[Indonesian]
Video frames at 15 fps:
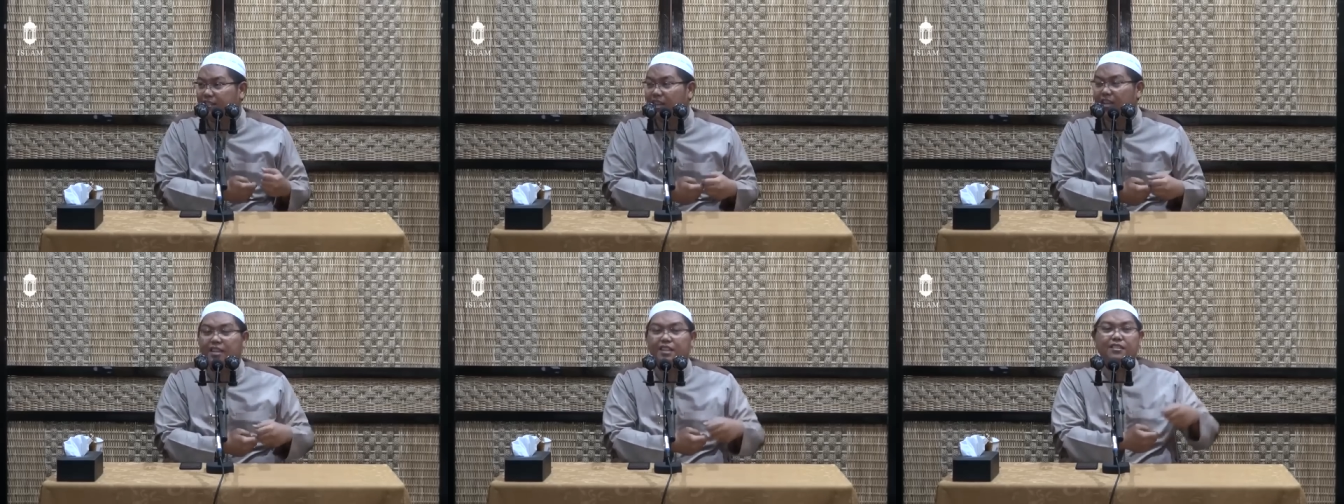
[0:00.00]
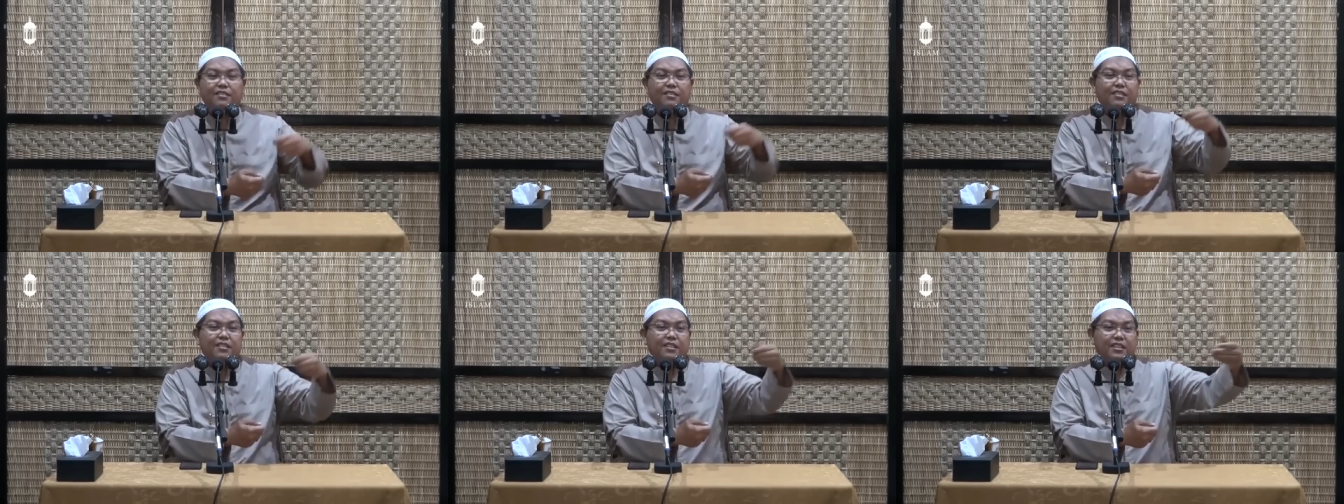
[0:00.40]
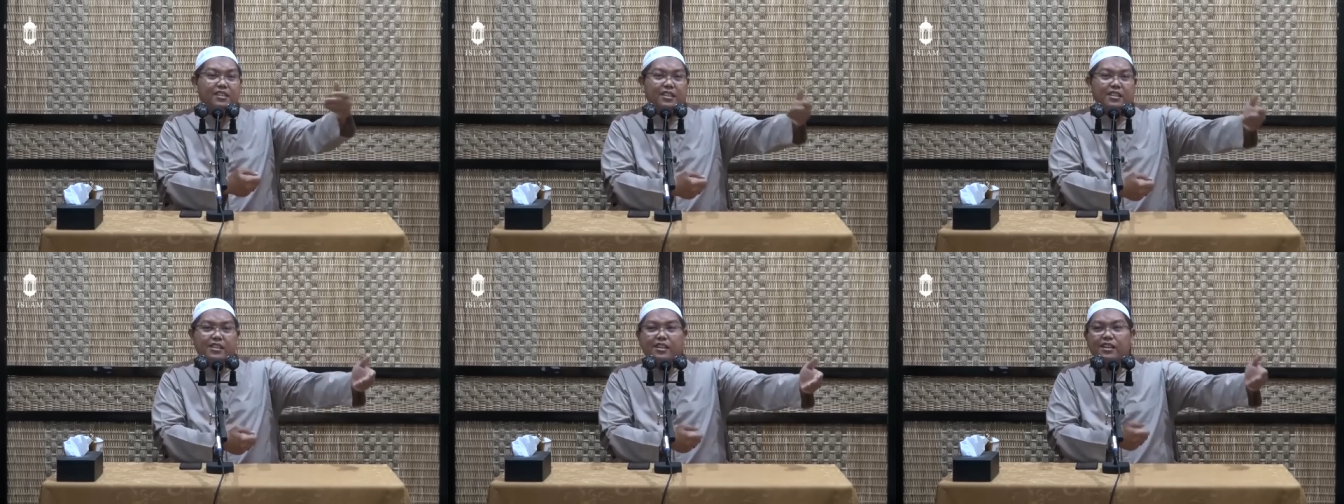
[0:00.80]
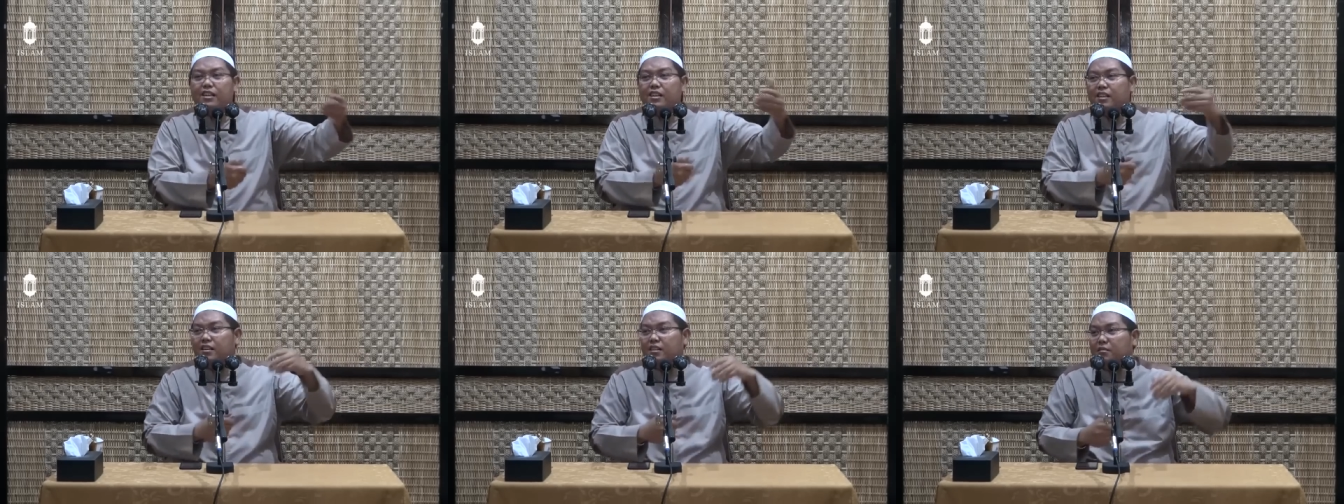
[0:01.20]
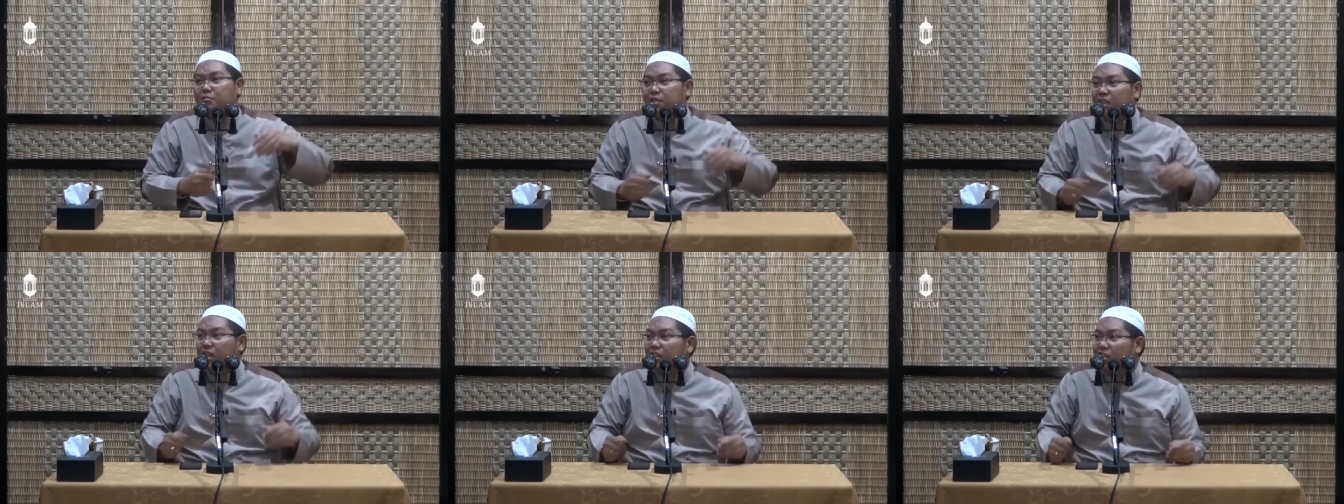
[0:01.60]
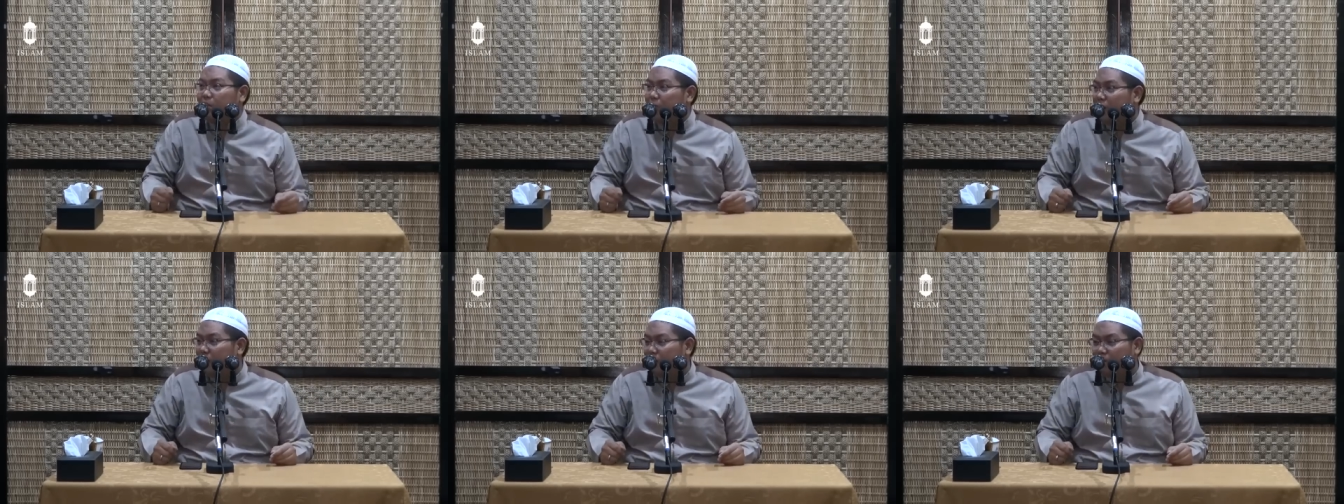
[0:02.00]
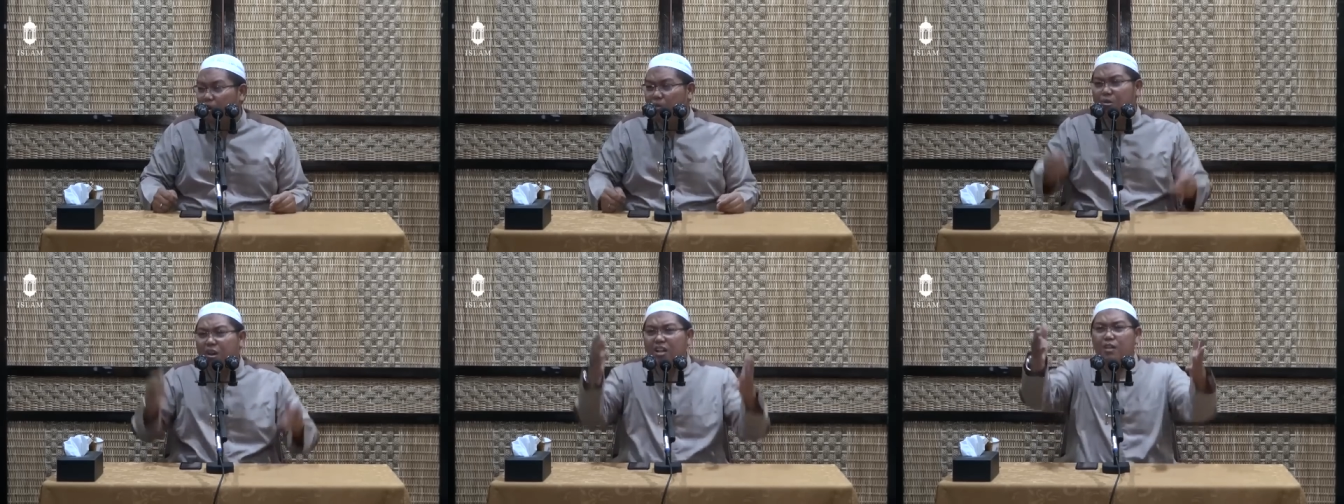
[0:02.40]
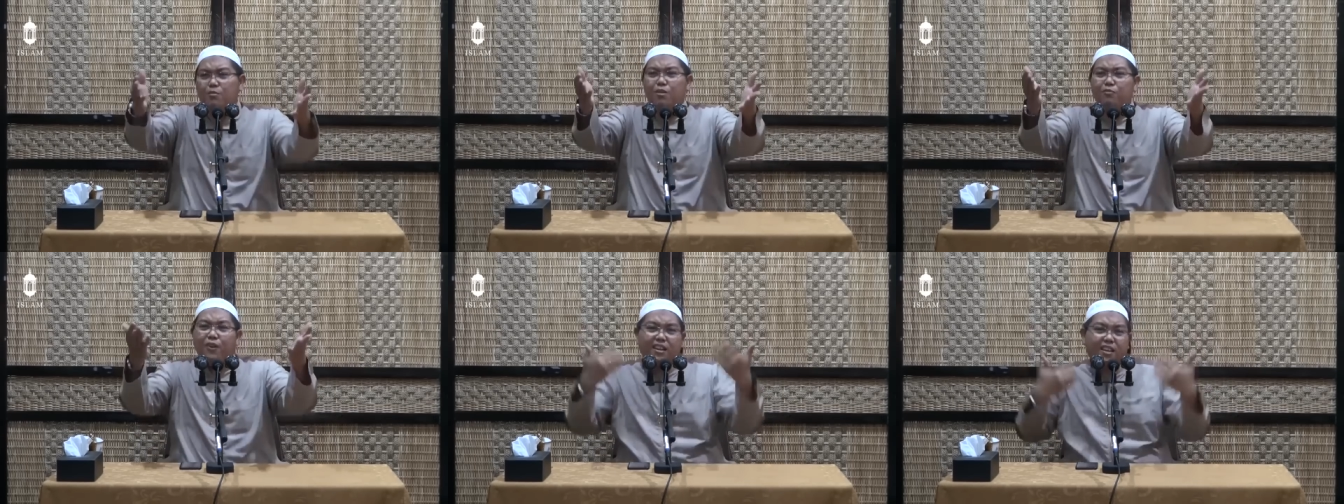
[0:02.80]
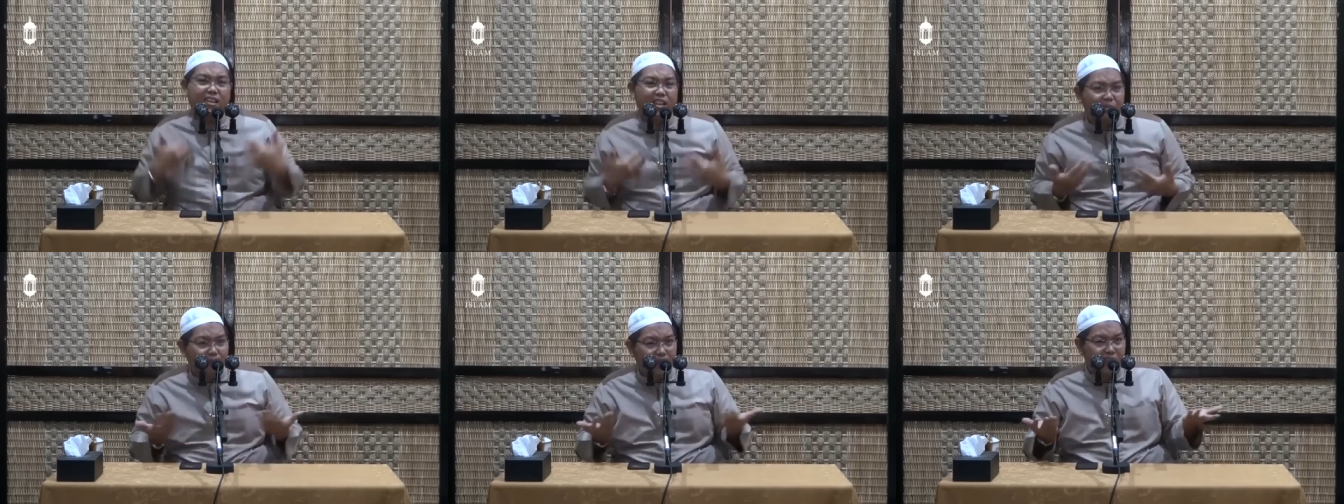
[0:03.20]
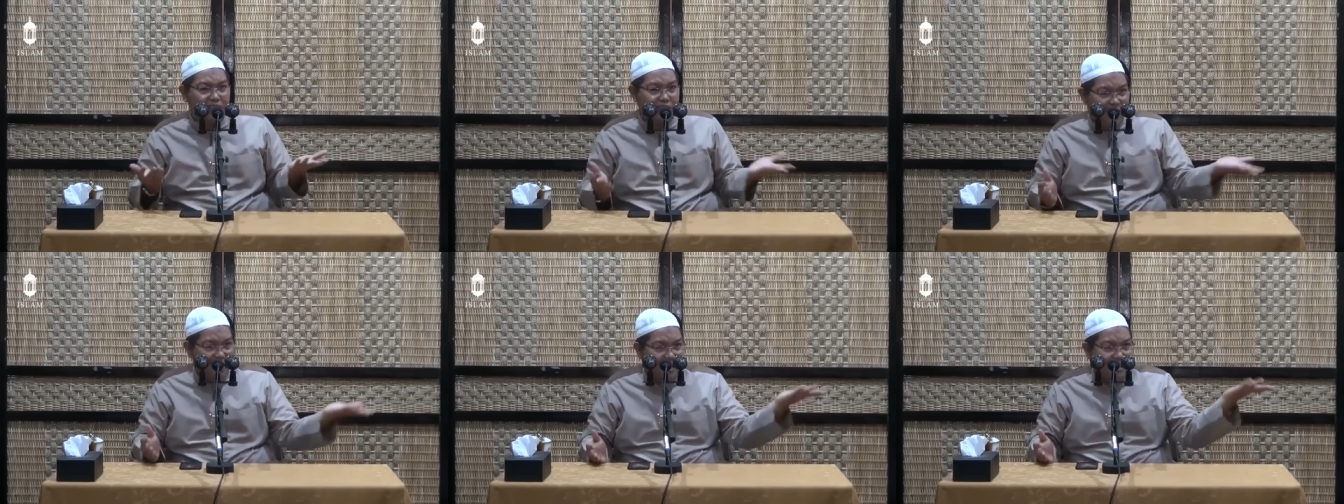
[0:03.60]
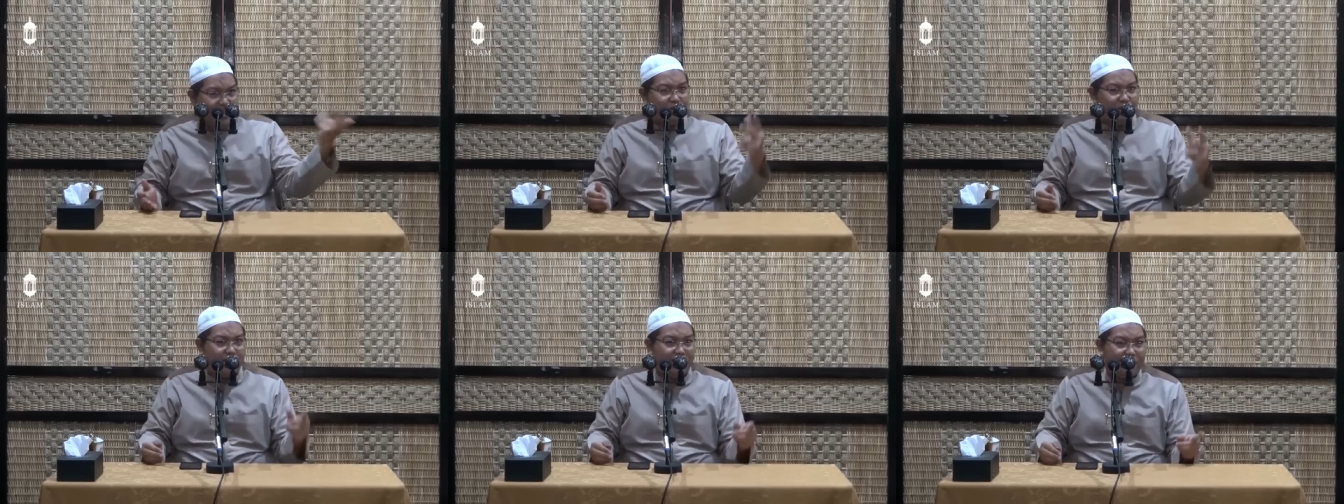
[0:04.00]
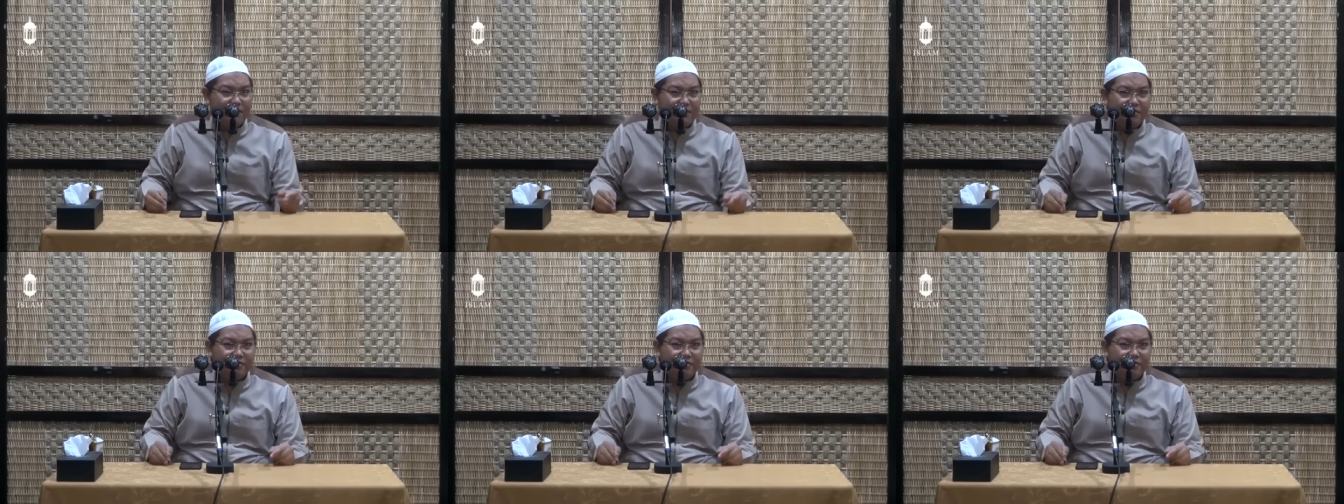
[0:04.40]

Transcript: Dia ingin uh, bertanya kepada engkau, kau kan lebih fakir daripada saya, kata Zura.